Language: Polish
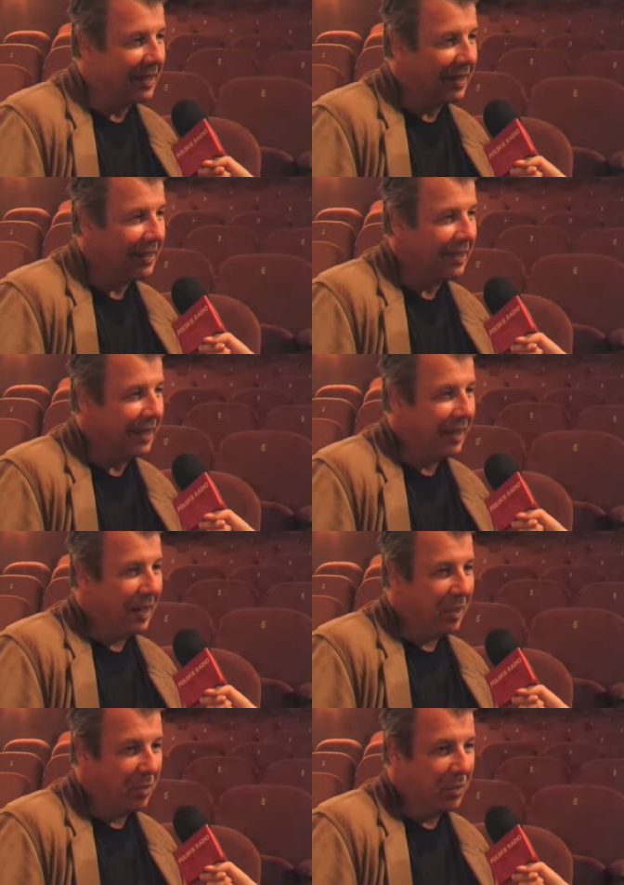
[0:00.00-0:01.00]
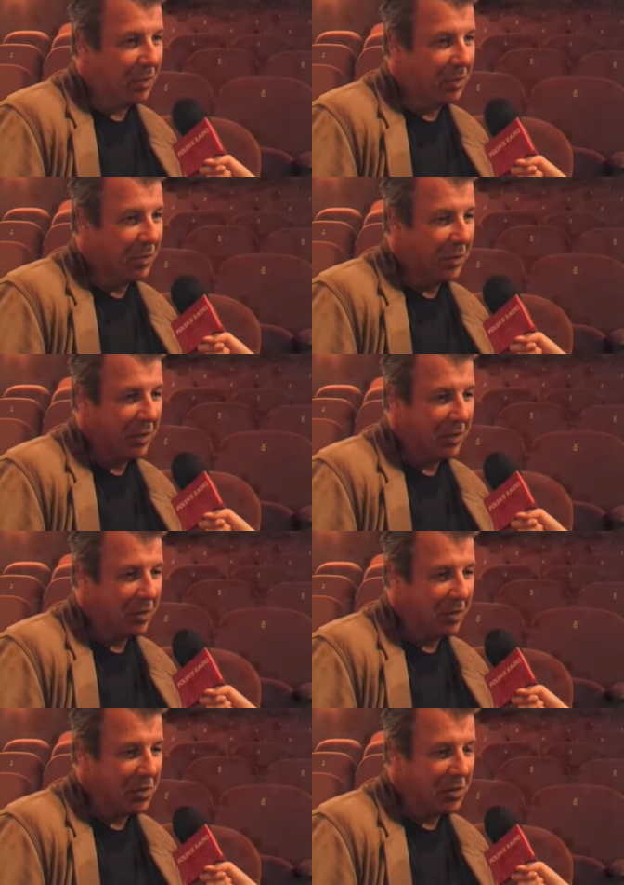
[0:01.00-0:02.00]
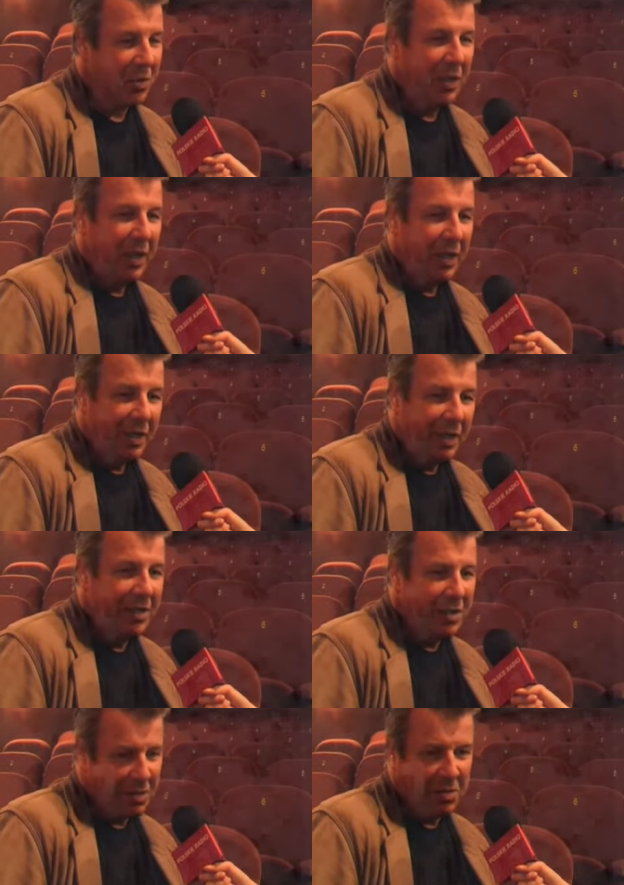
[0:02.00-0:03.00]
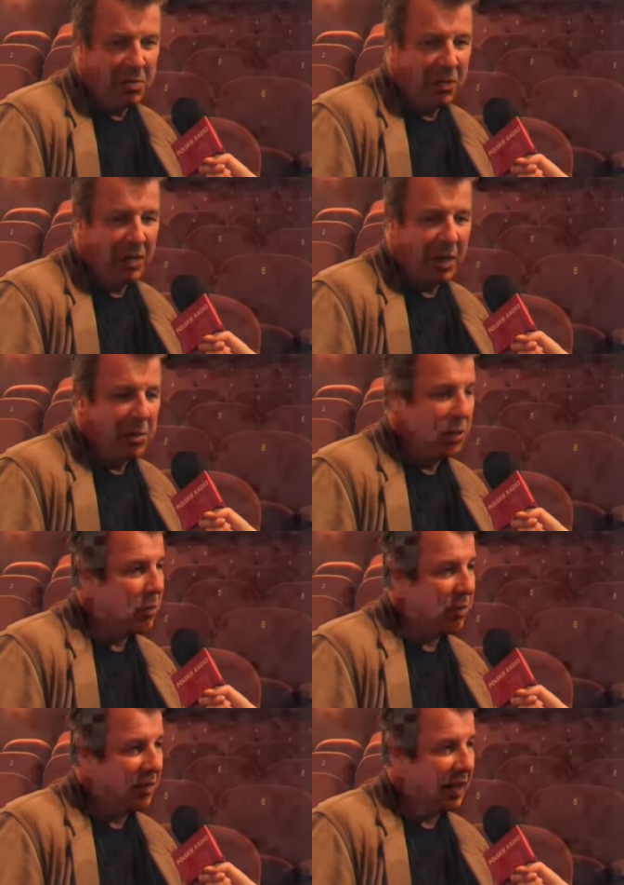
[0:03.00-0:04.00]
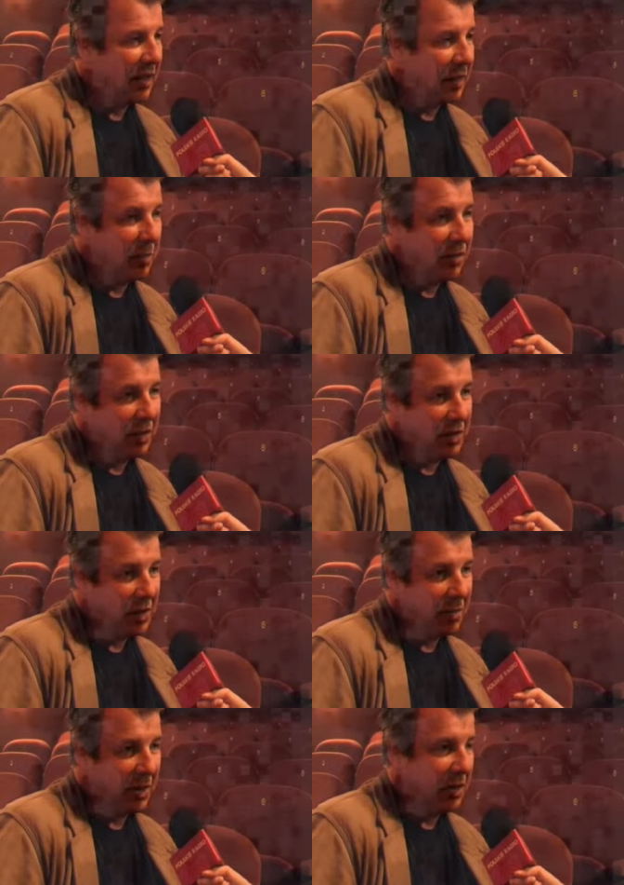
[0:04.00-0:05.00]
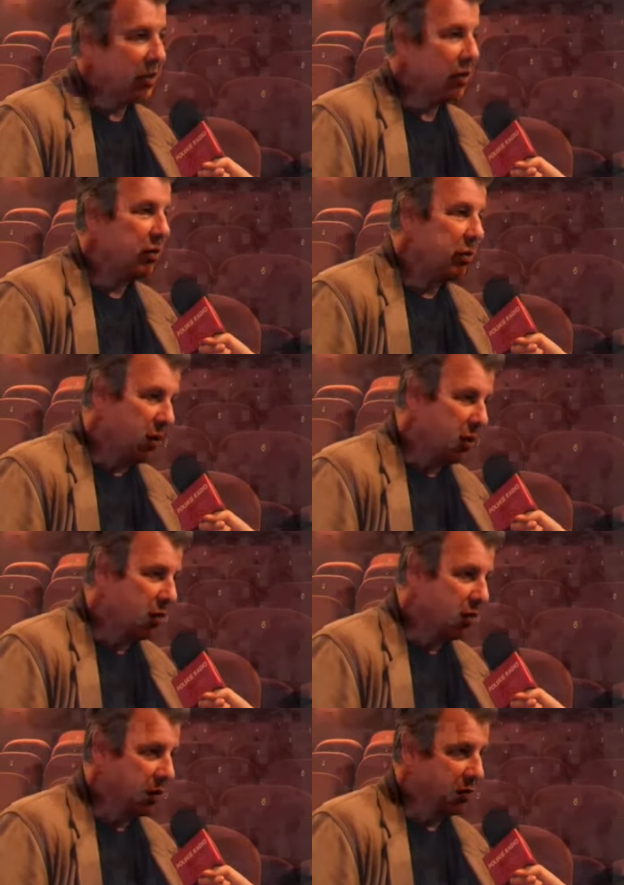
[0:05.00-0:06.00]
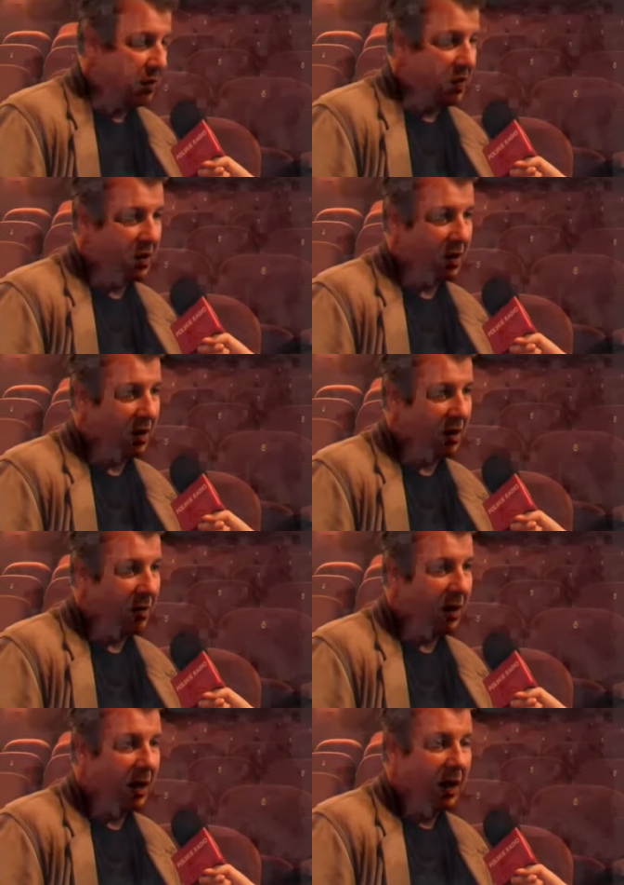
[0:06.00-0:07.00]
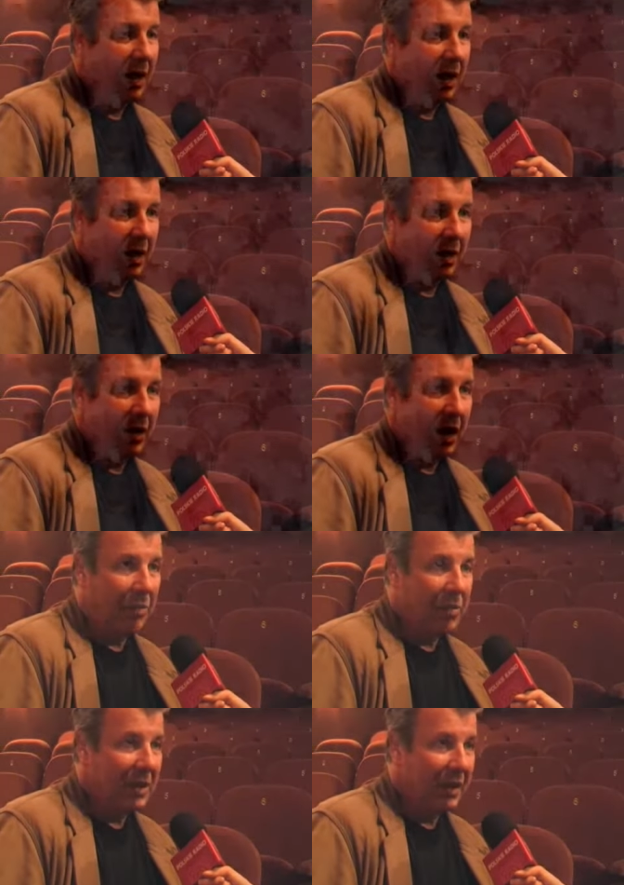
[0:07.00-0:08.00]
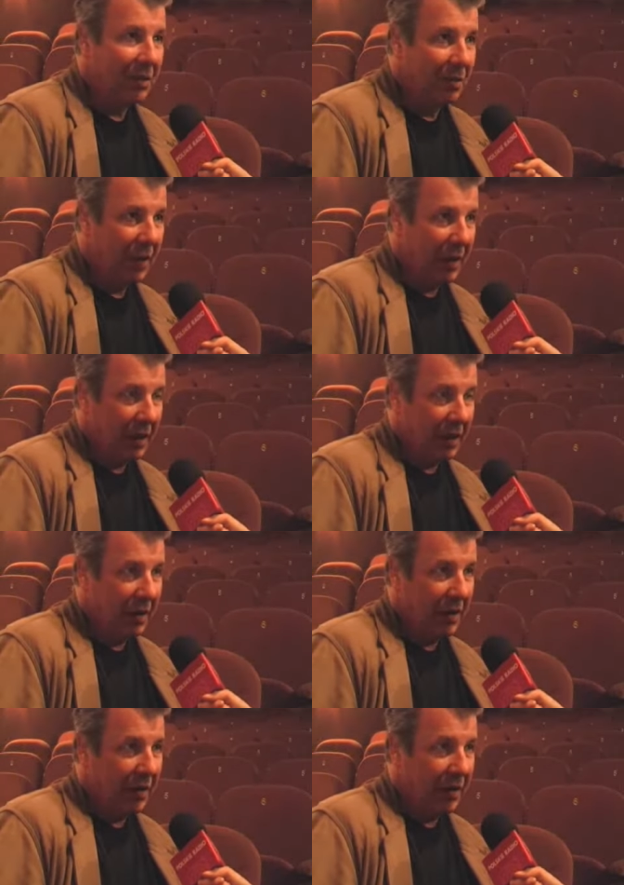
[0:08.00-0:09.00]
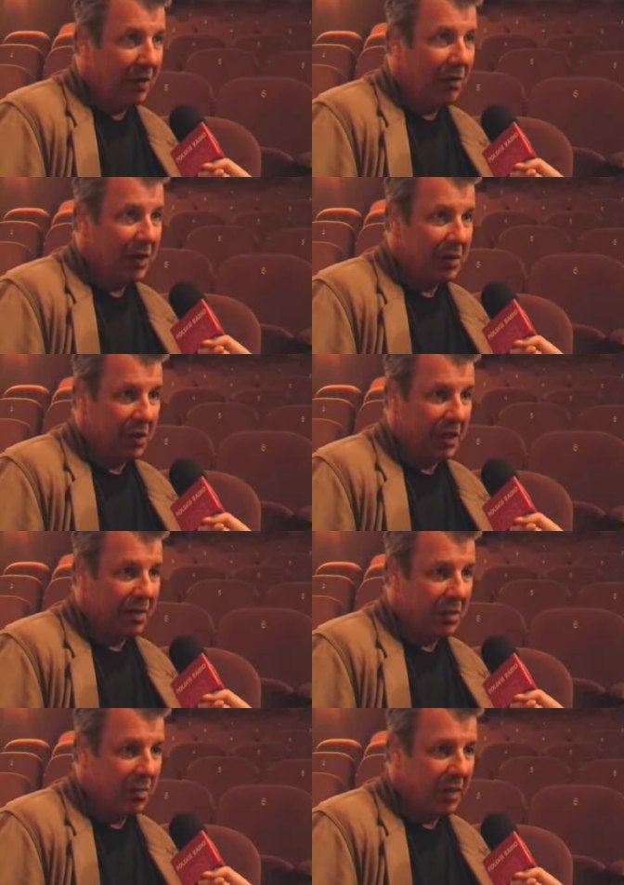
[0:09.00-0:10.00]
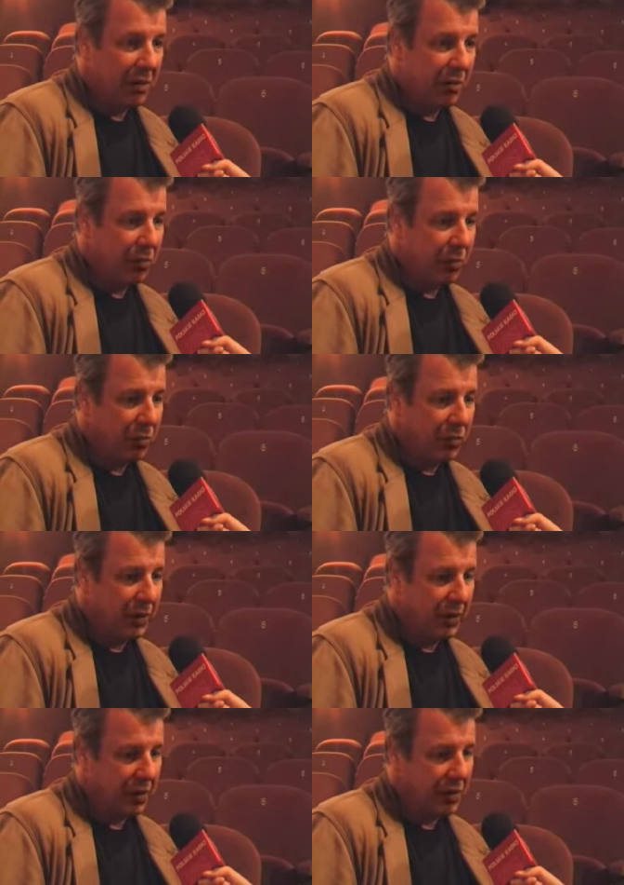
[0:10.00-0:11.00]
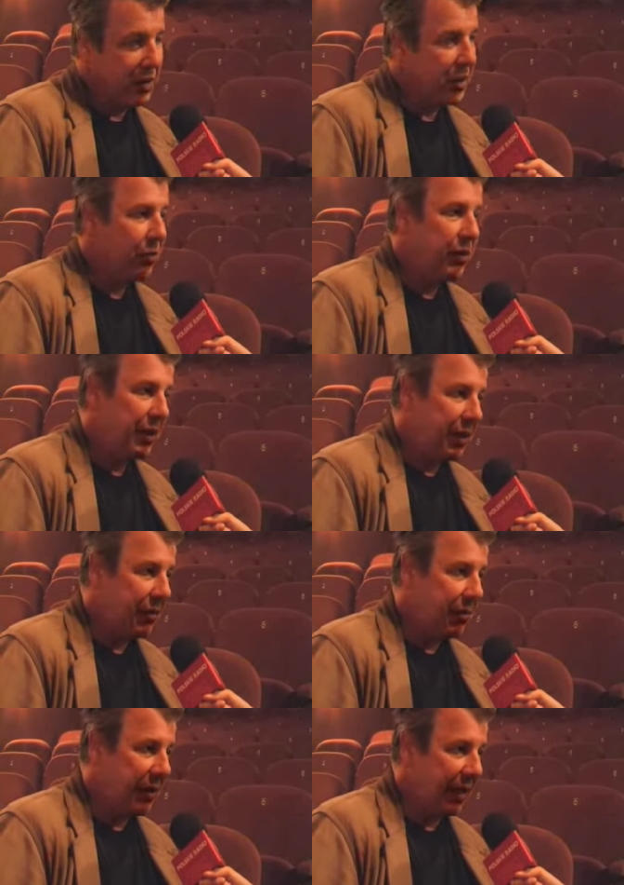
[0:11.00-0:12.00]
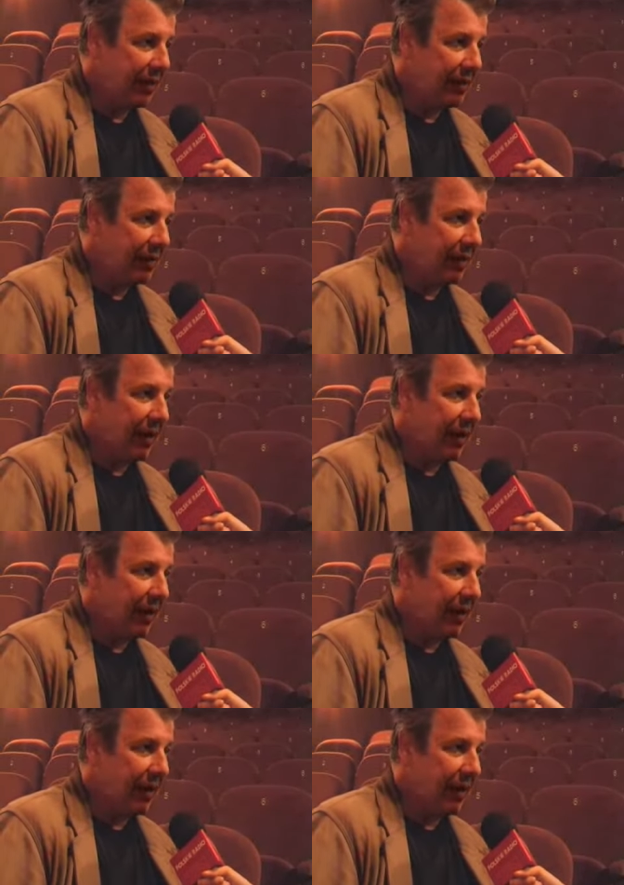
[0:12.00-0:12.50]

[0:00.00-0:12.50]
także było tutaj uroczo. I spotykamy się tu prywatnie, ponieważ nie ma jeszcze odbiorów, tych wszystkich nie ma, e, a poza tym e, nie mogę sprzedawać biletów, dopóki nie rozliczę unijnych pieniędzy.